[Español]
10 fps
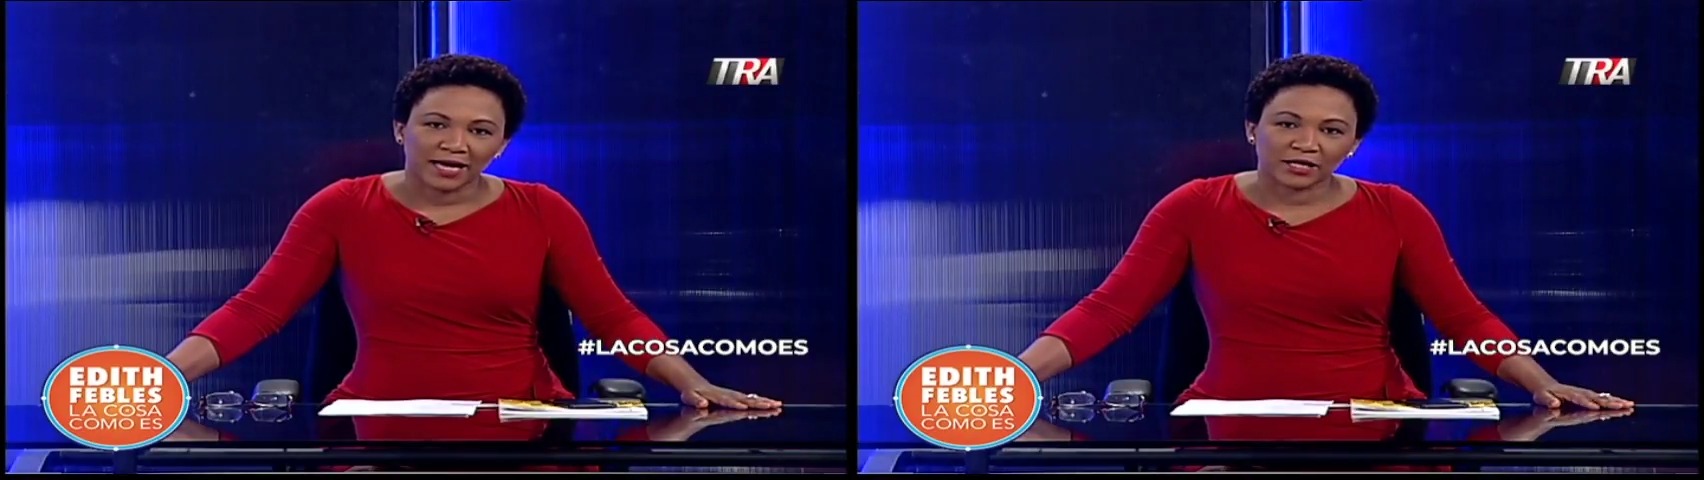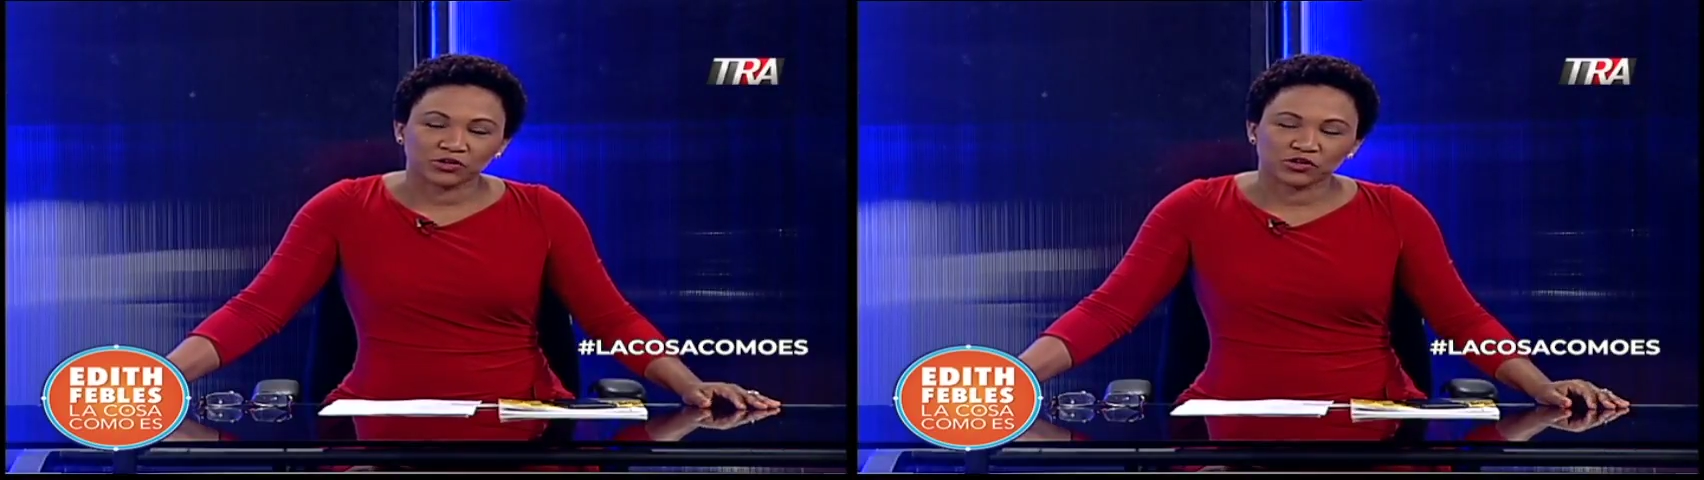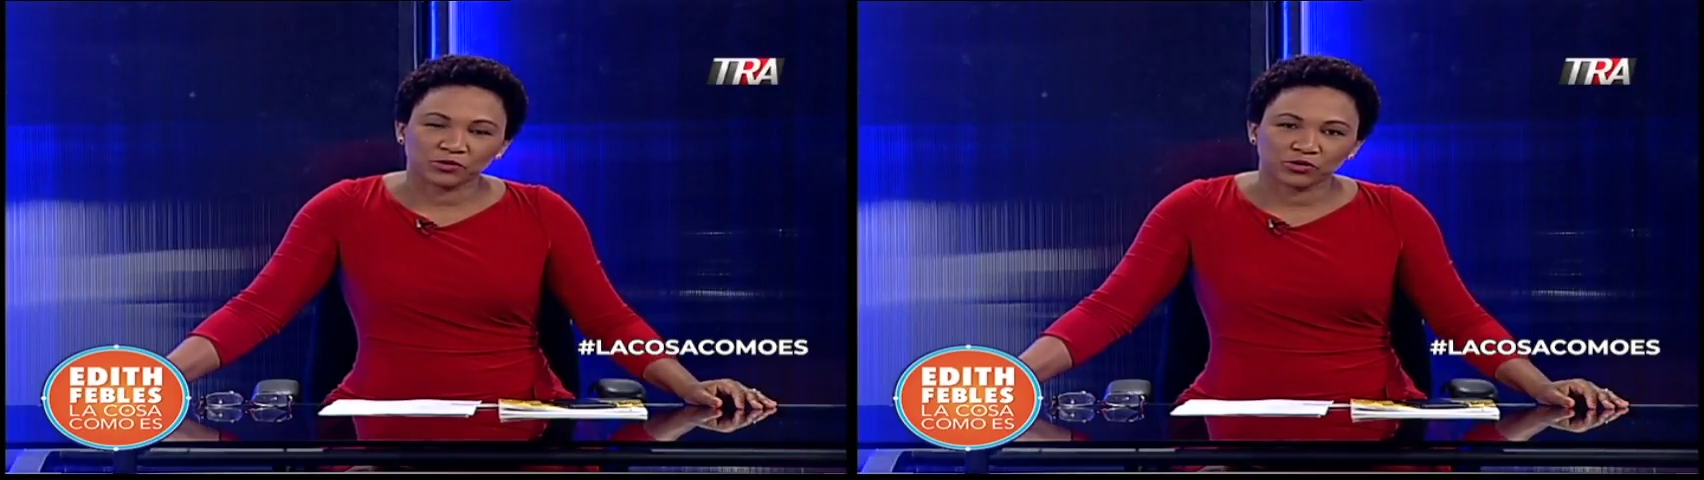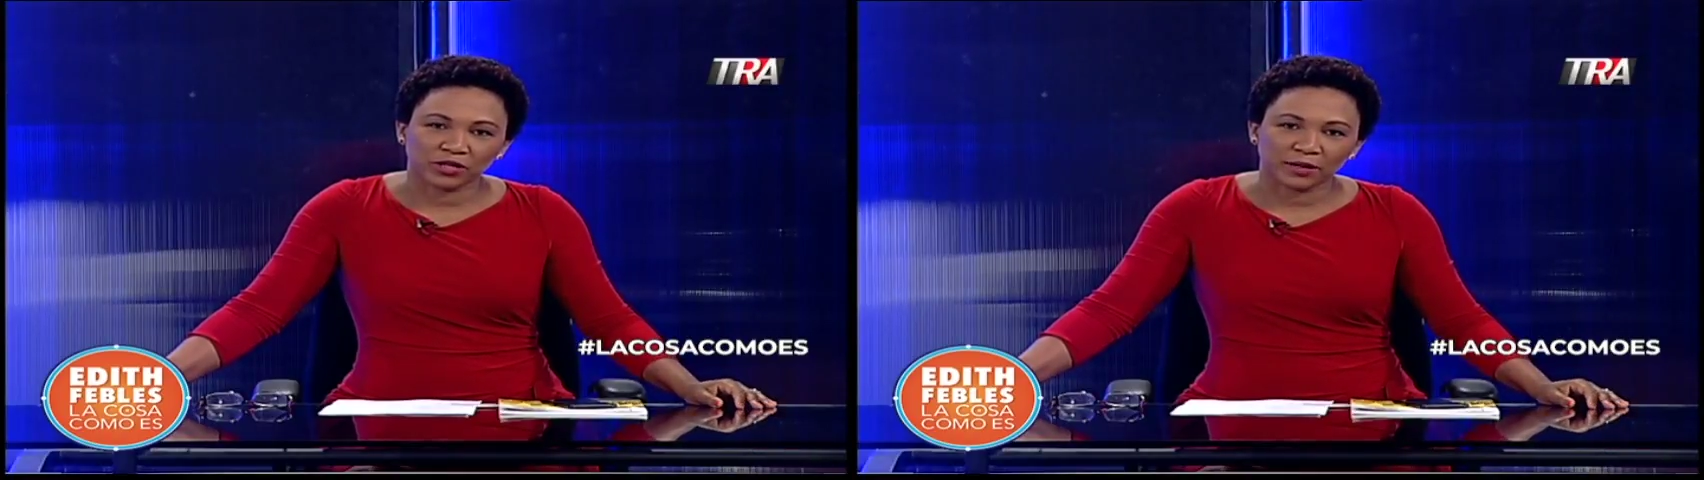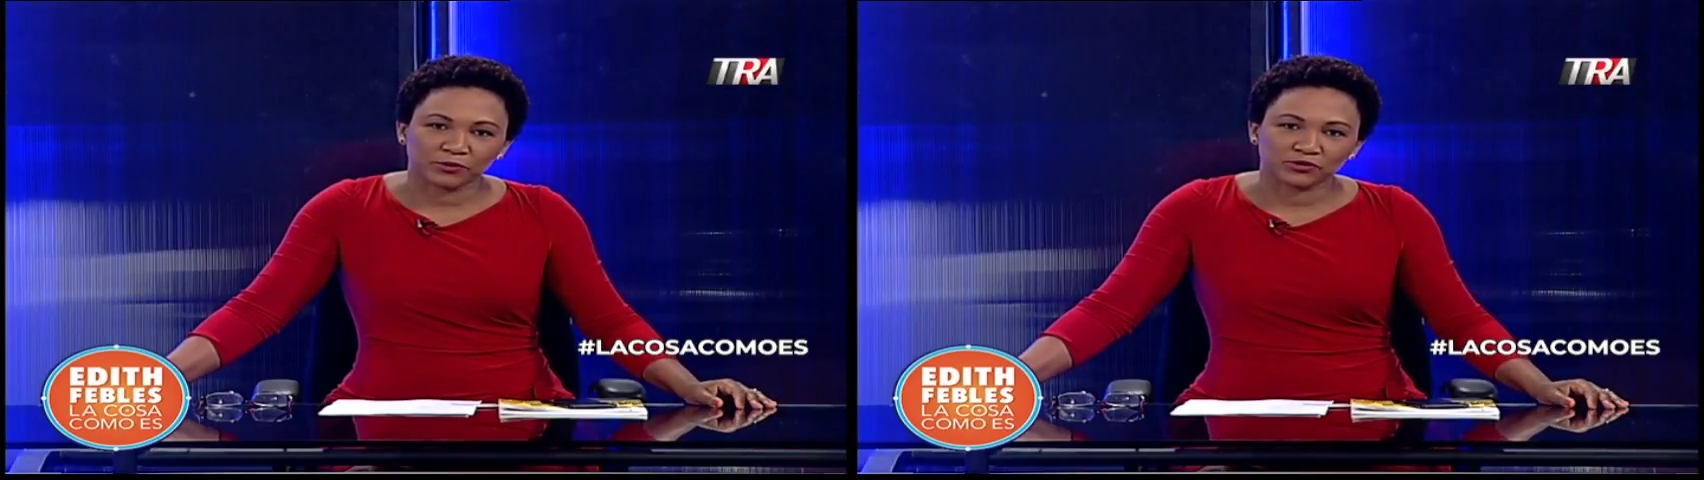Aquí nos
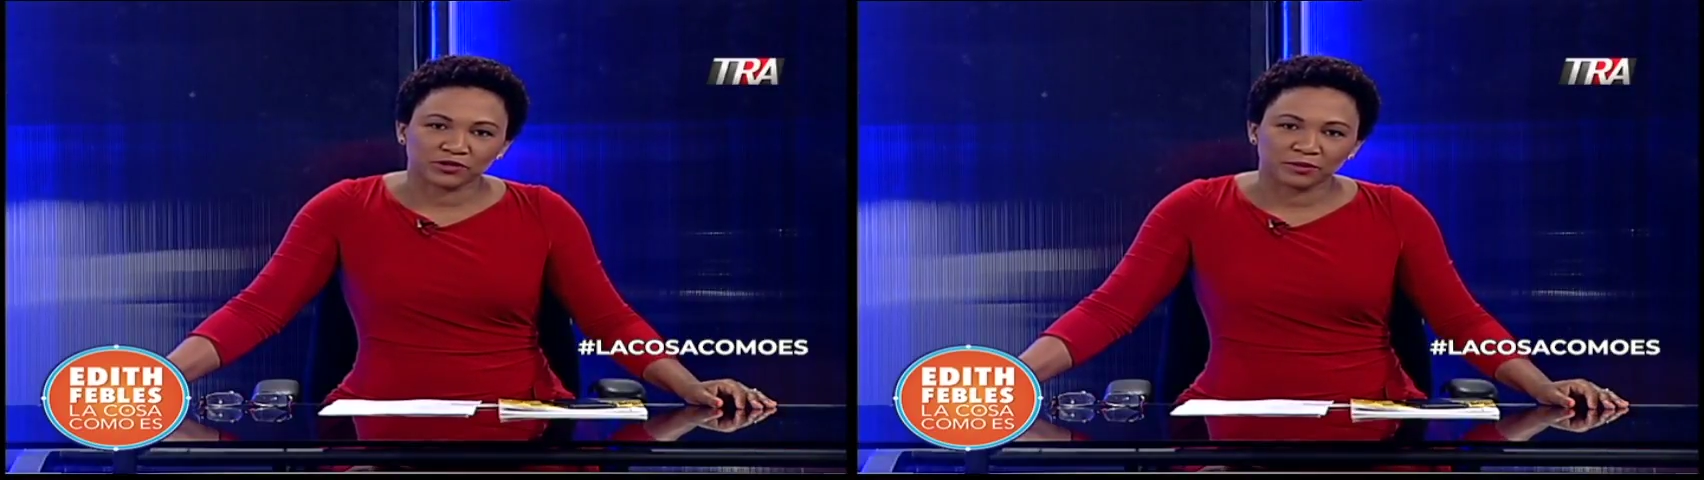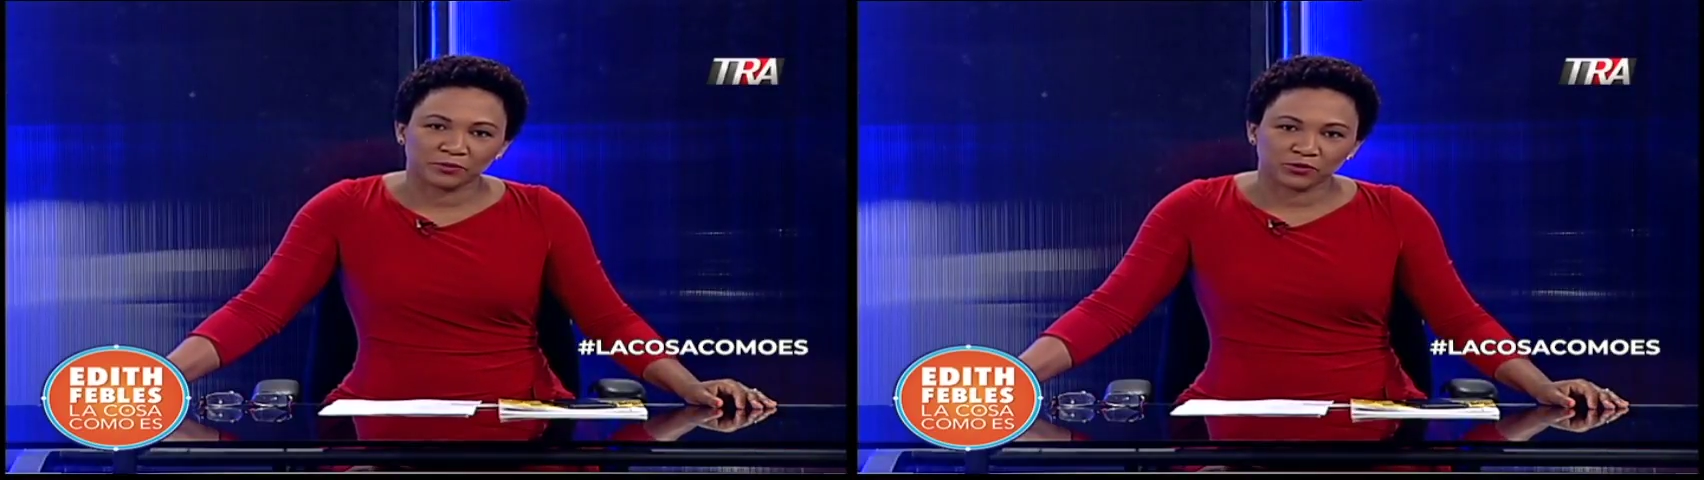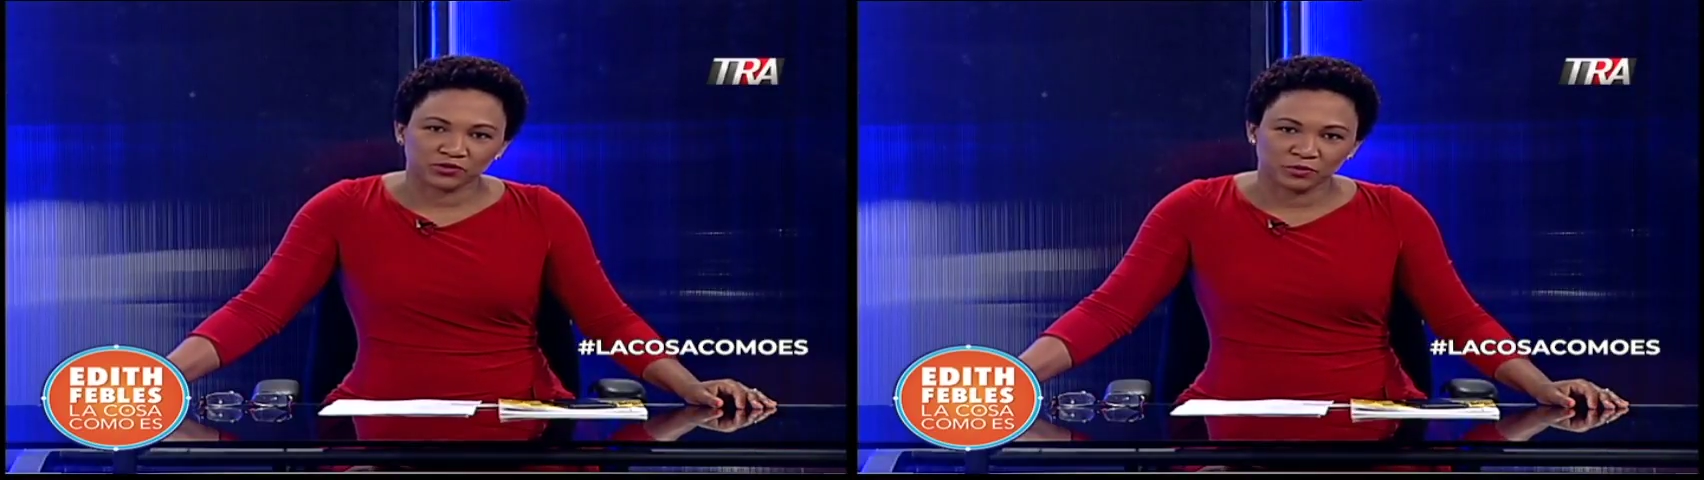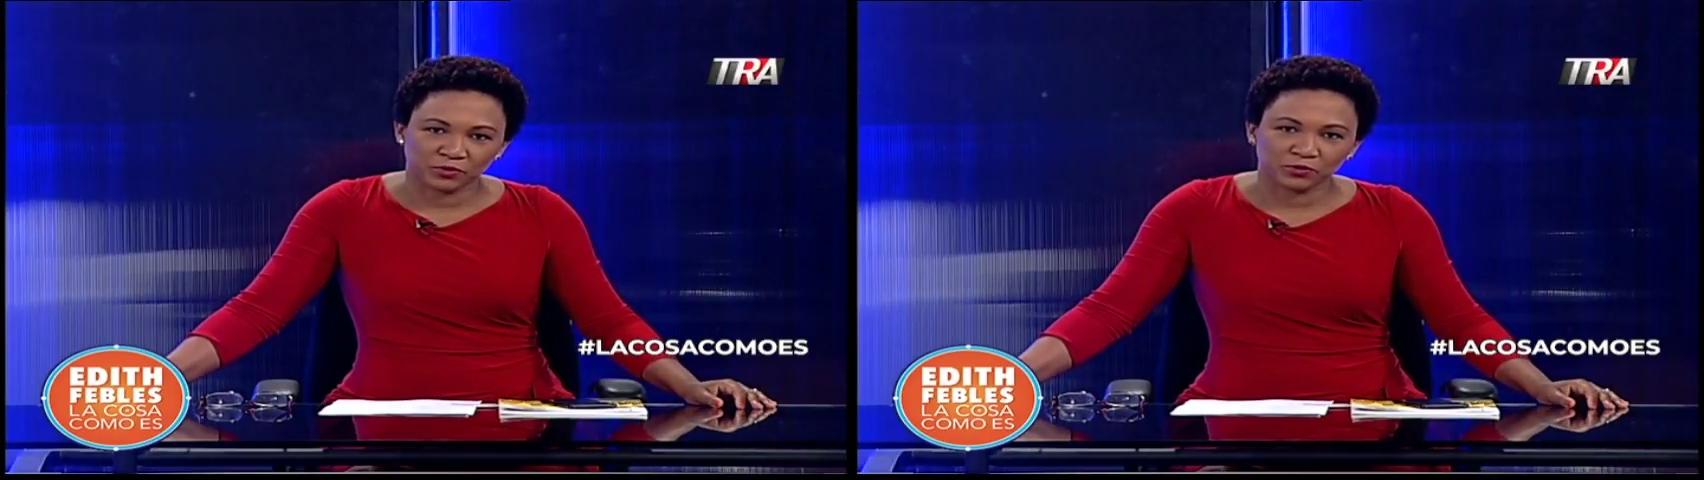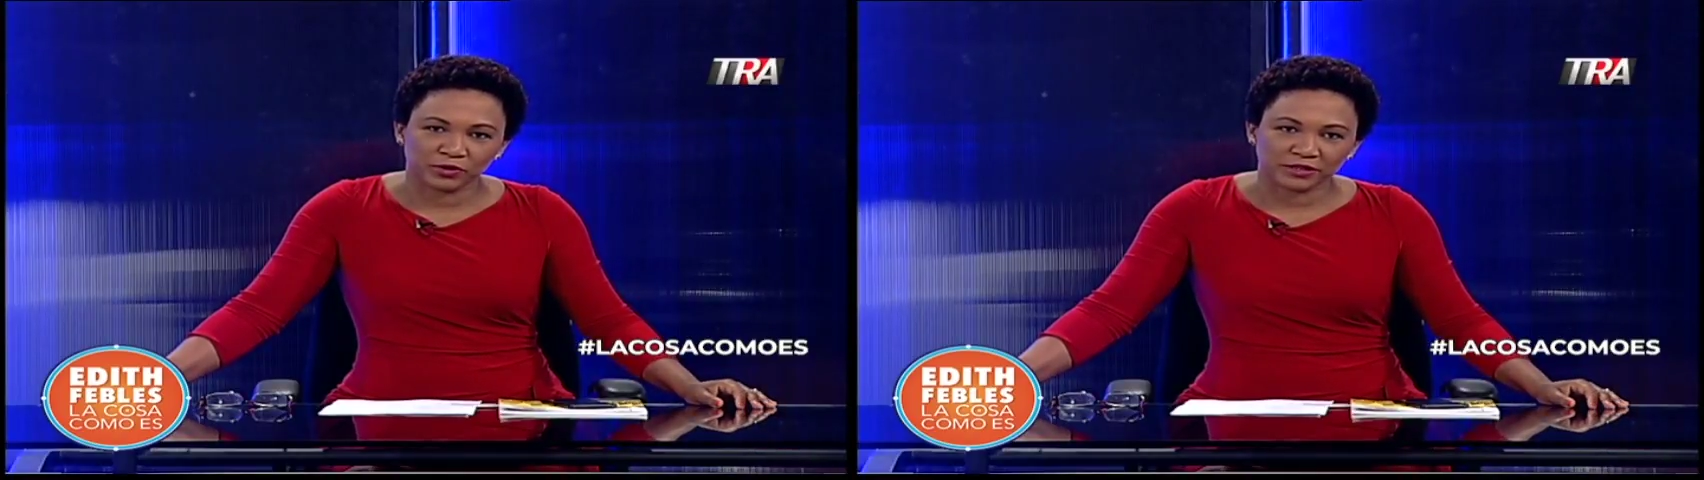encontramos el
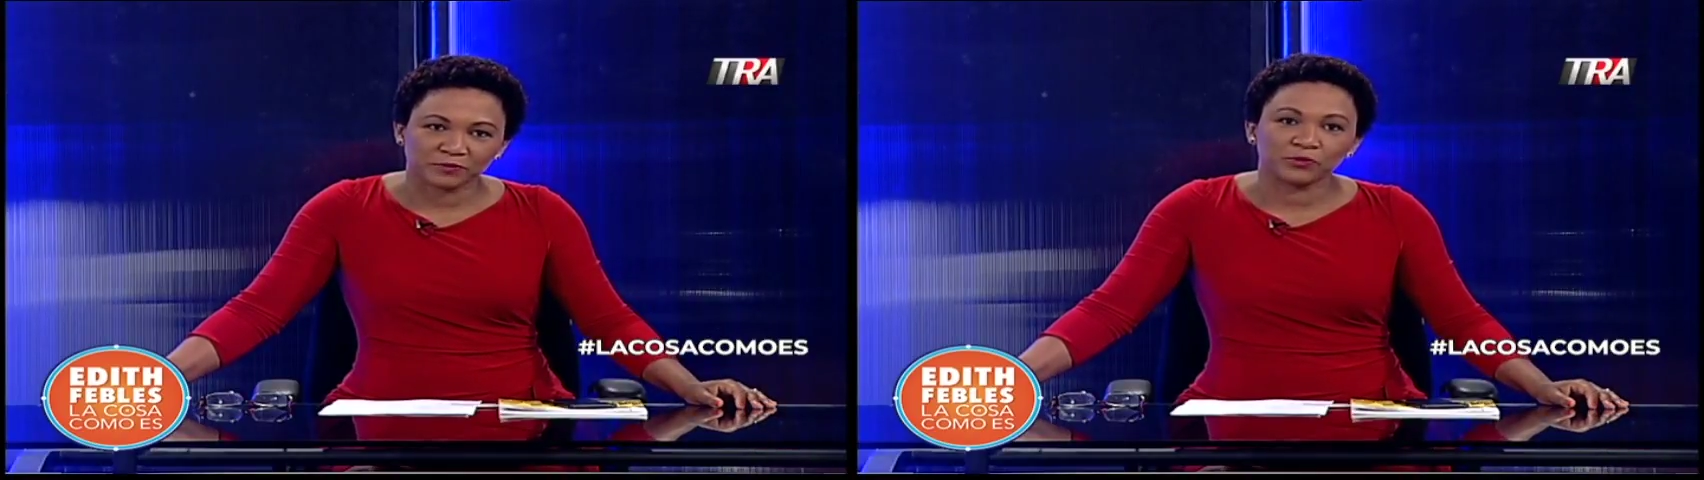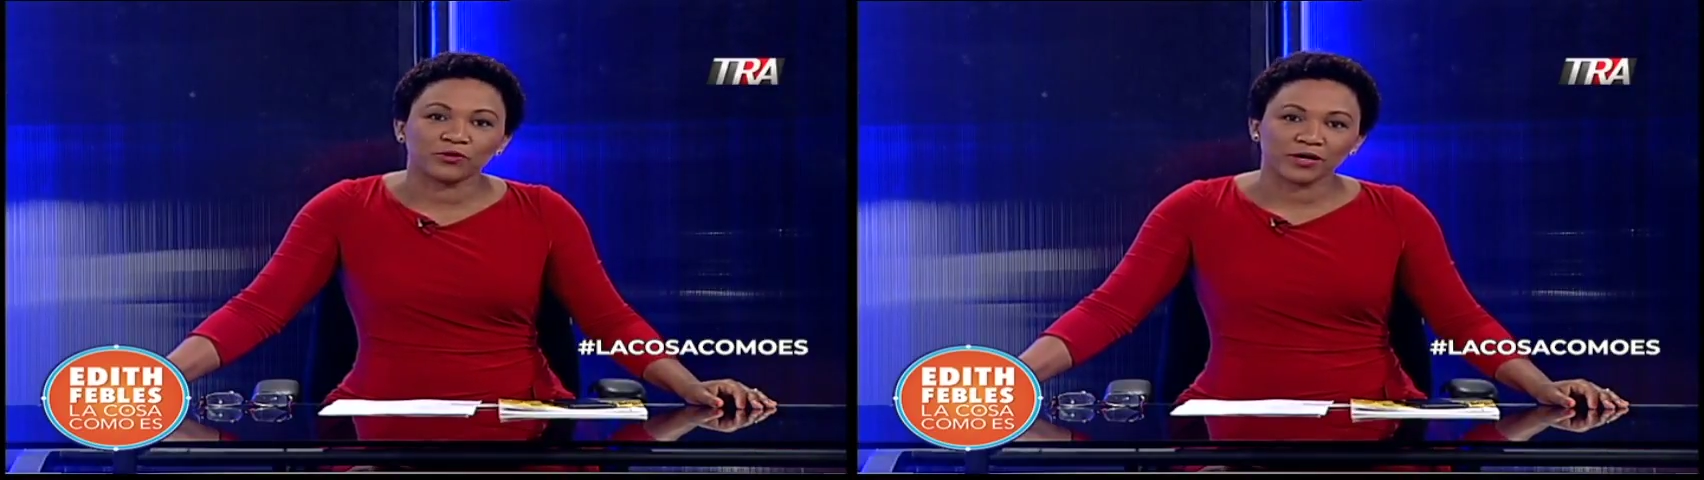próximo lunes.